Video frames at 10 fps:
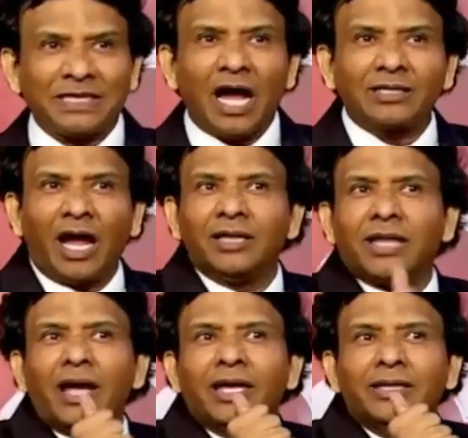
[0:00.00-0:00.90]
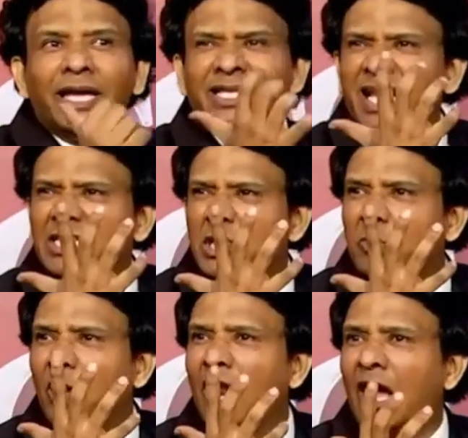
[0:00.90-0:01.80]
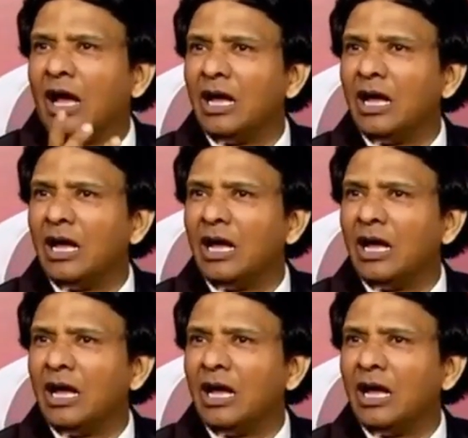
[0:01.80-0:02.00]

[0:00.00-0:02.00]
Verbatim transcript: పదార్థాలు తాగింది చచ్చిపోలా